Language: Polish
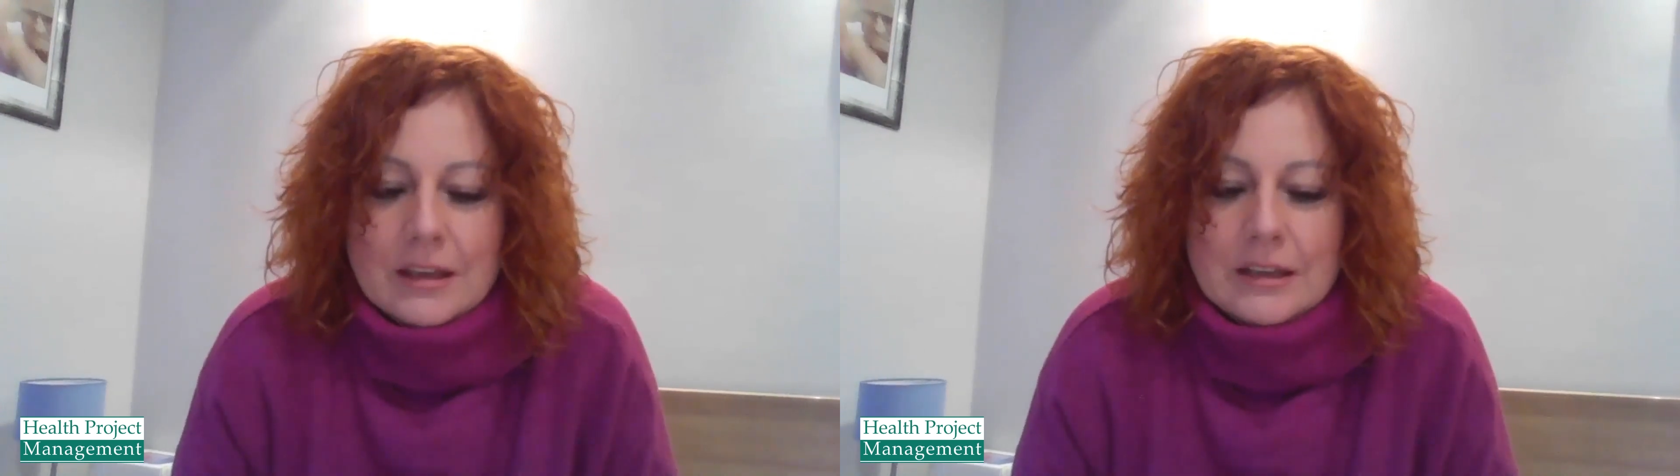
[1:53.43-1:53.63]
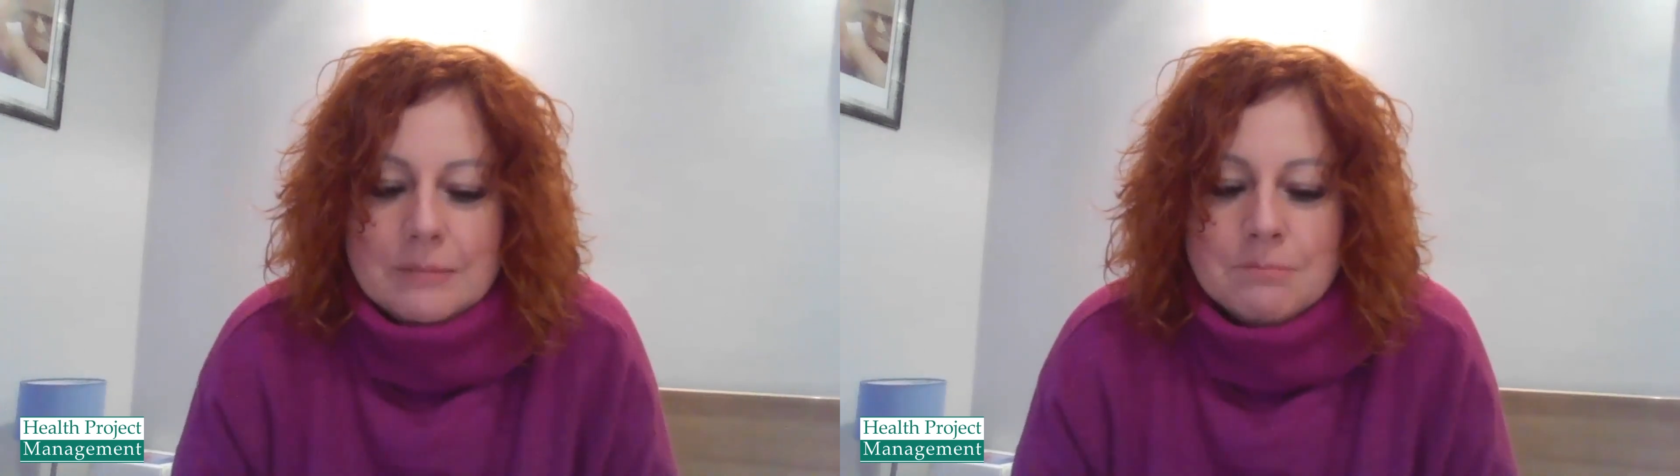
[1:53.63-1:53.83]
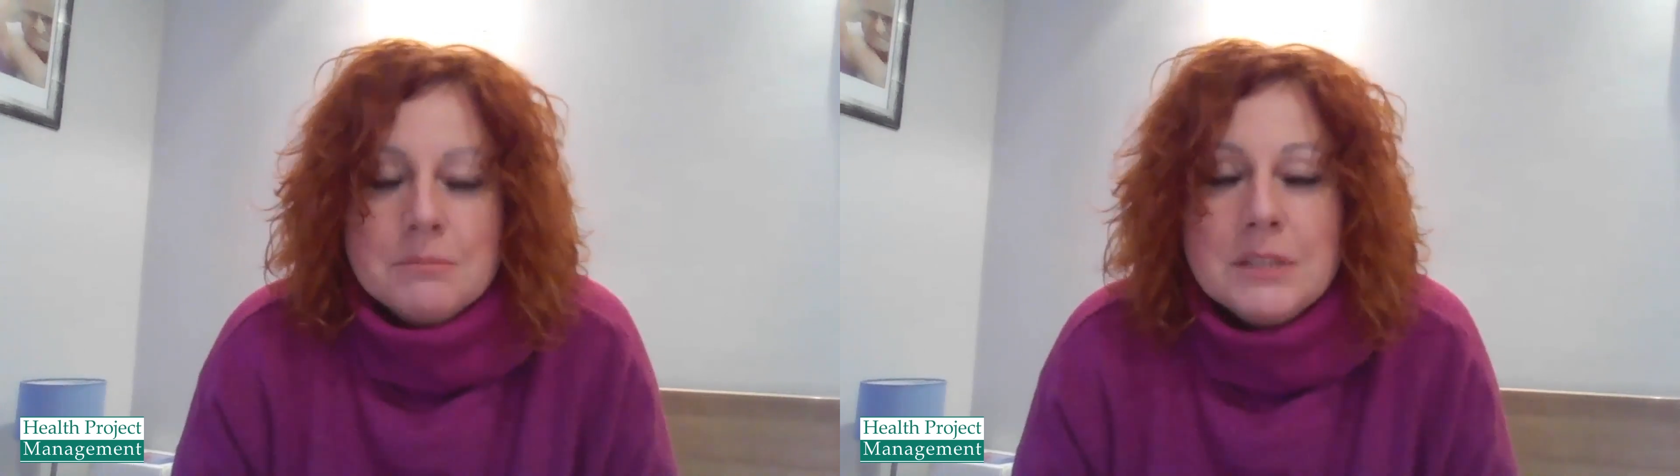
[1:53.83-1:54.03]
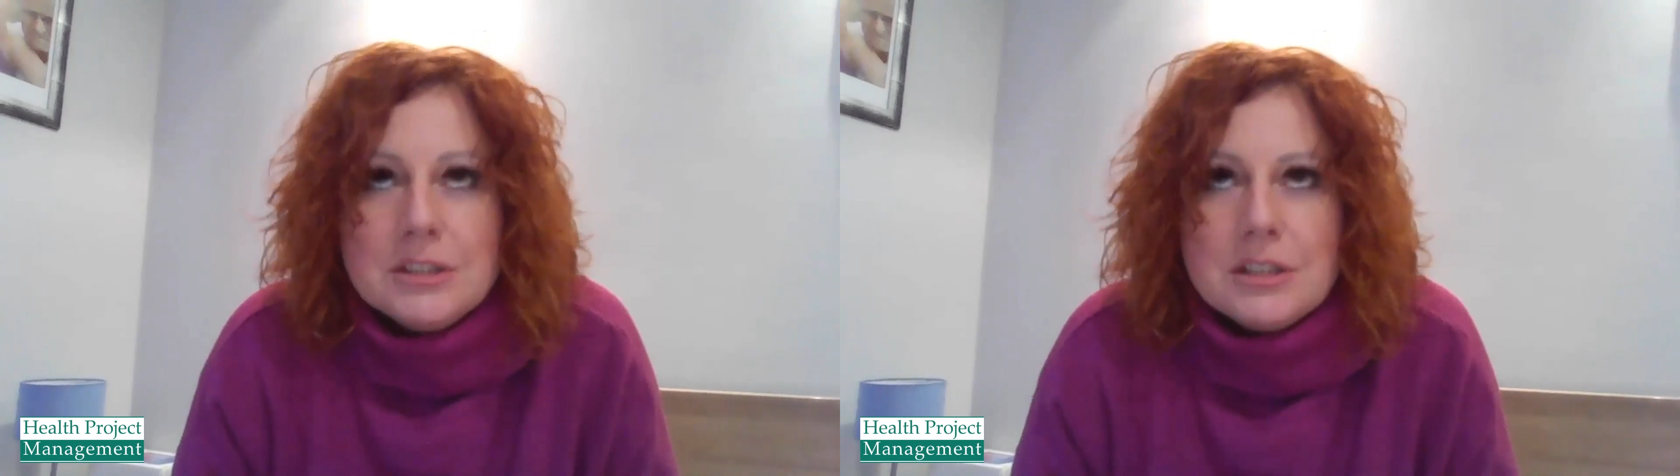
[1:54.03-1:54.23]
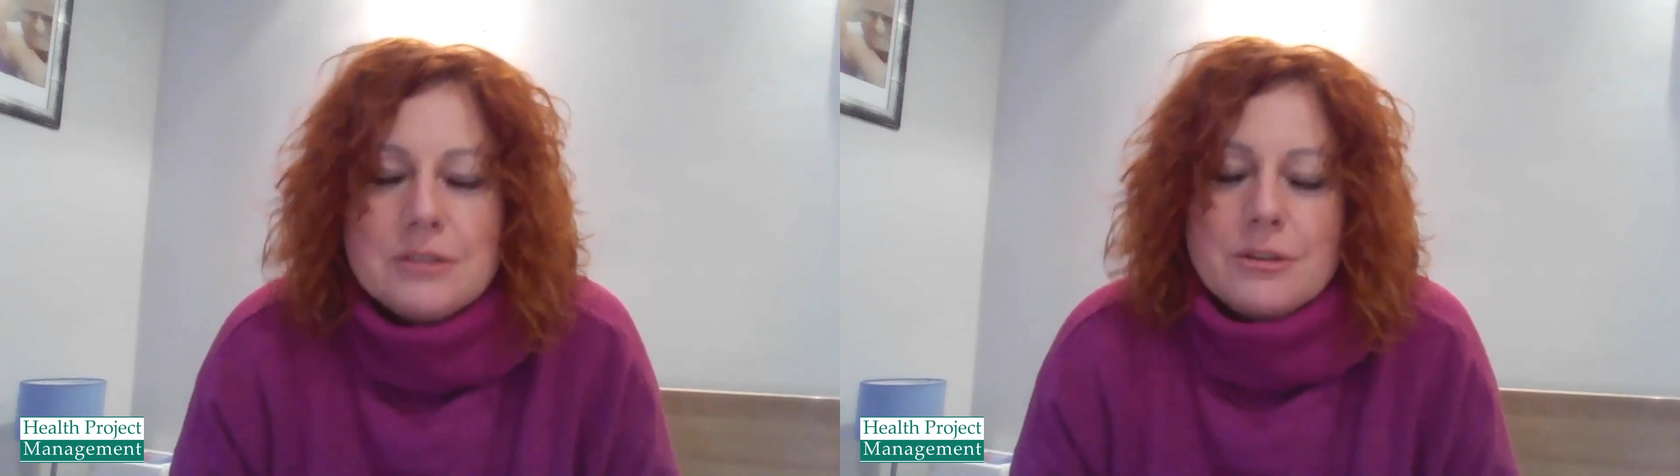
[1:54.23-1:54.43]

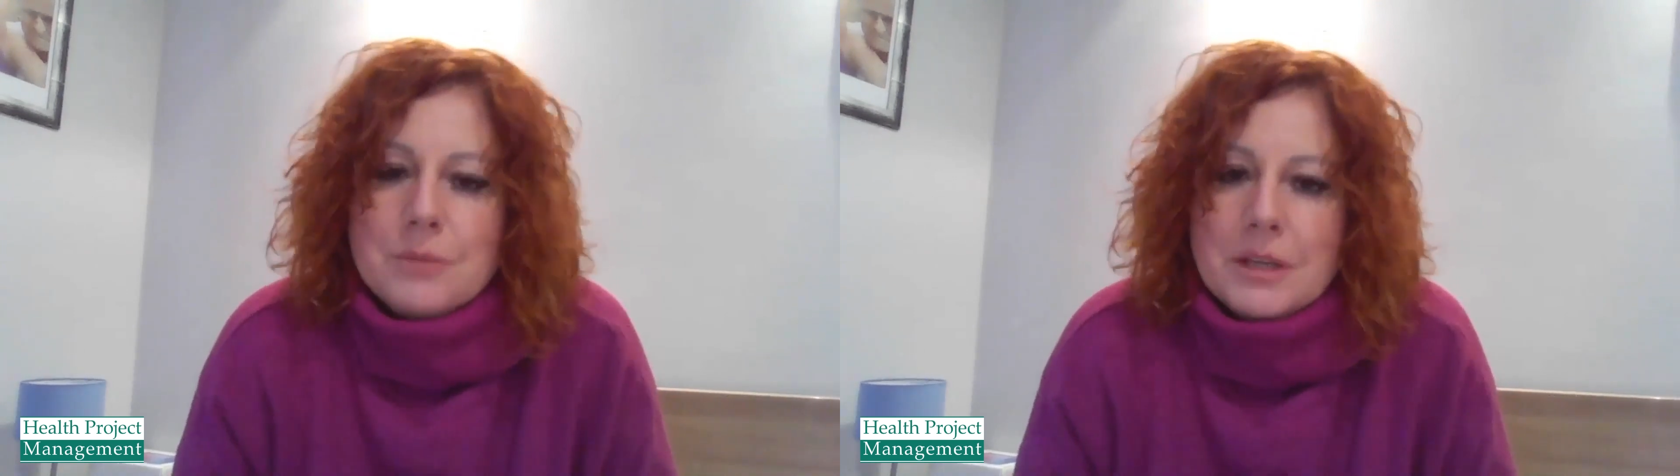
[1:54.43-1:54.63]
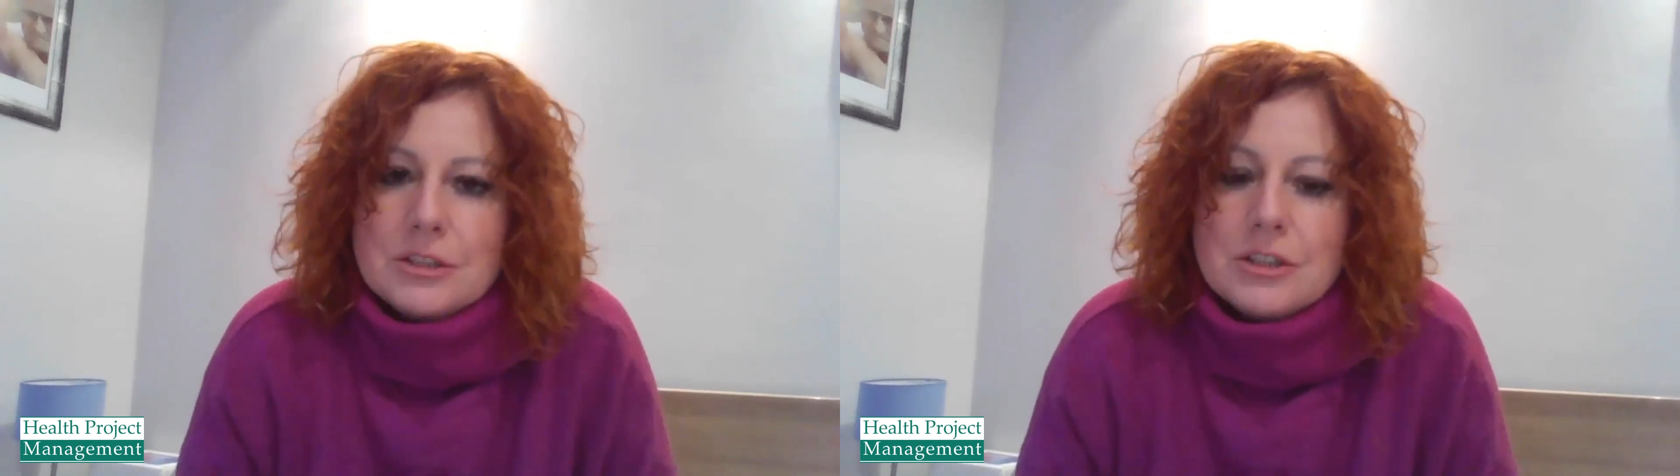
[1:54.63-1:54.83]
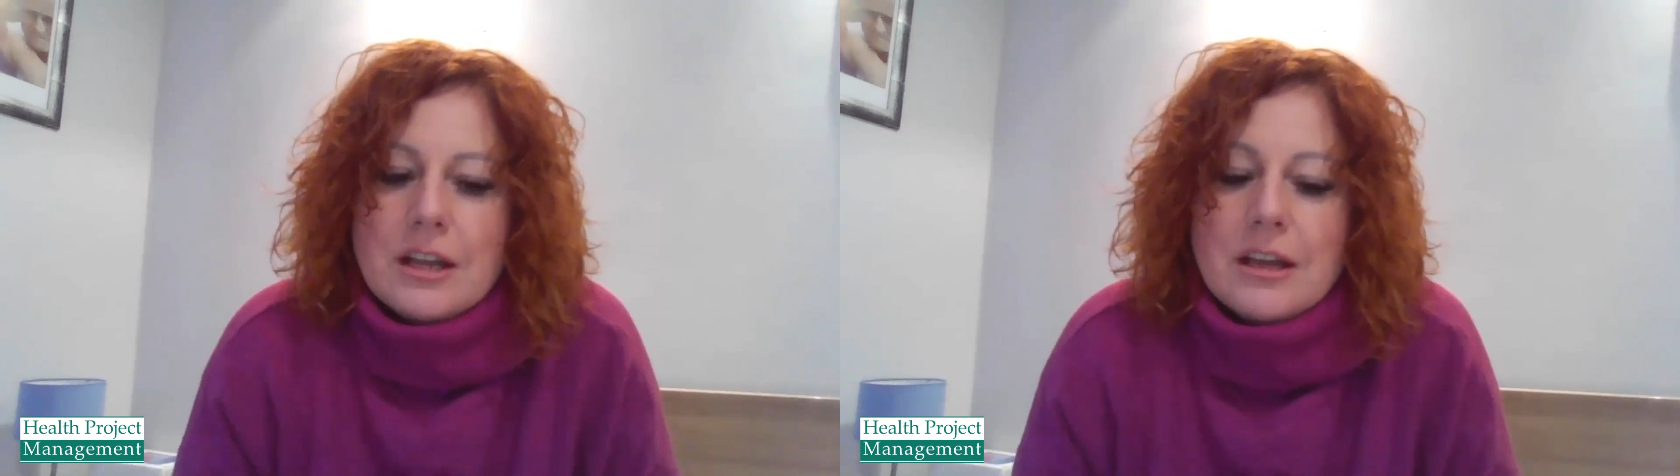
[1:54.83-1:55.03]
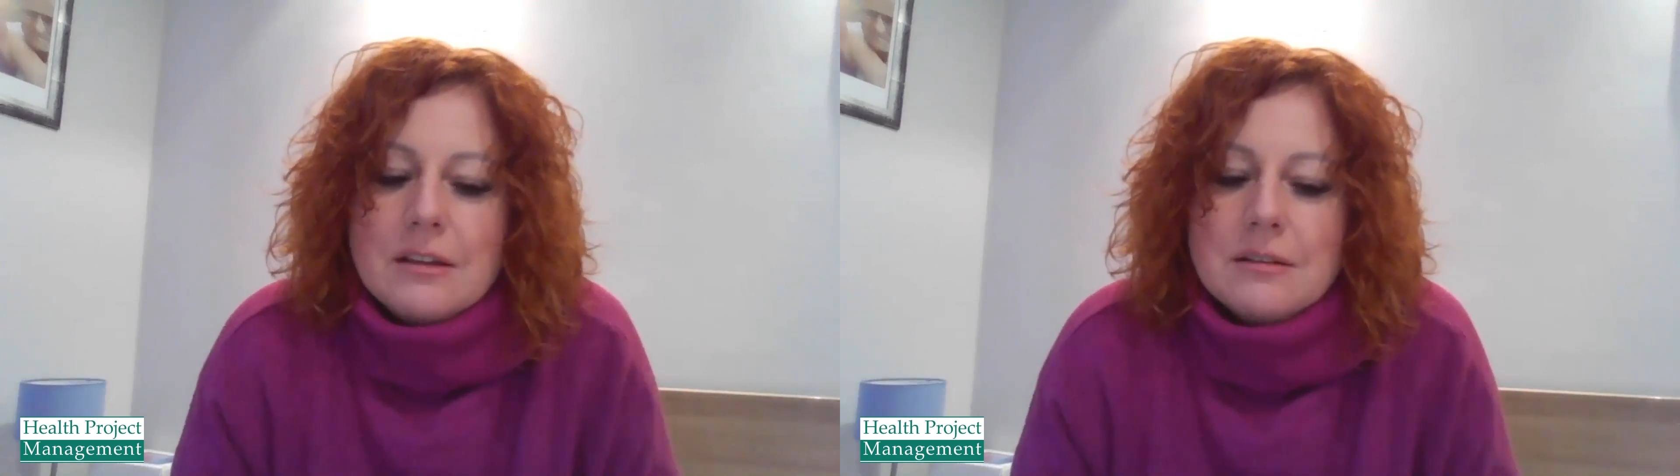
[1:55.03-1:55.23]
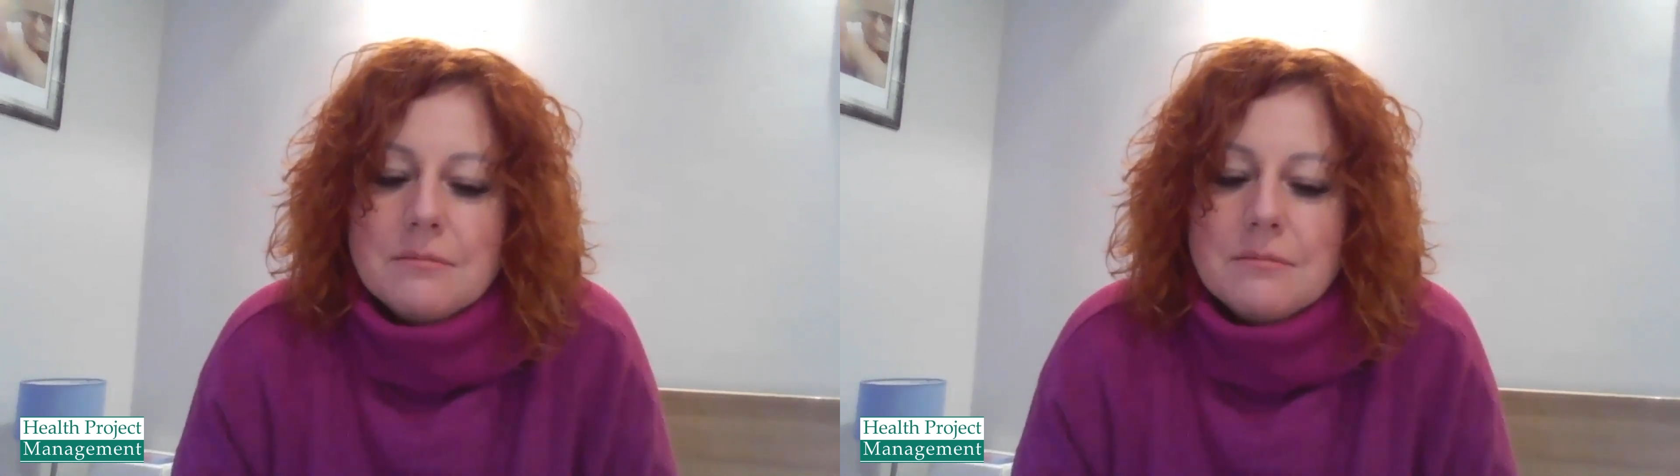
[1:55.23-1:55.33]
Myślę sobie, że